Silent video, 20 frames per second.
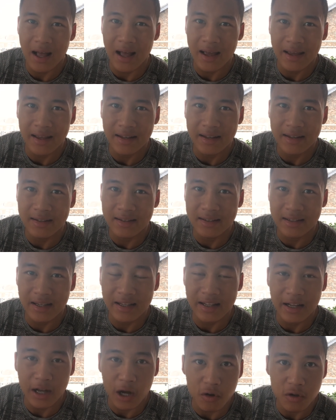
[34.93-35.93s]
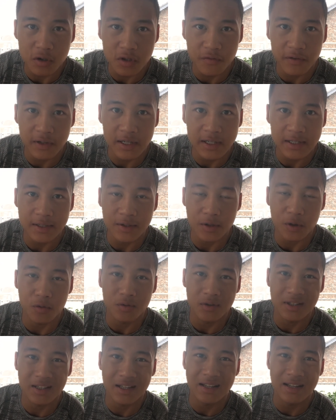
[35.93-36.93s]
ein Training ausfällt
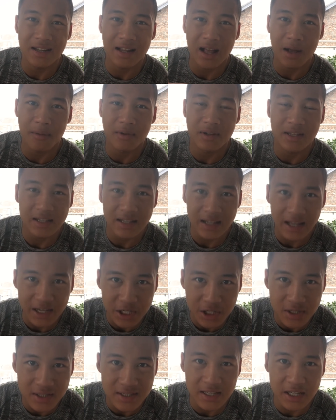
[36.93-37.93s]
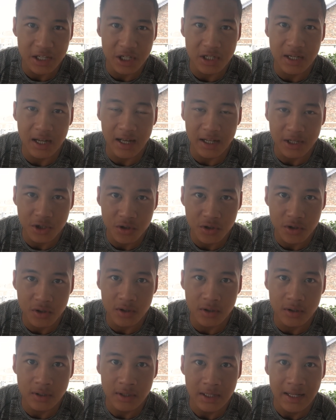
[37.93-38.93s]
und dann aber die leichte Session
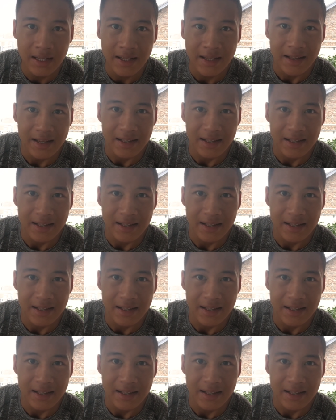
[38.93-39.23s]
anstünde,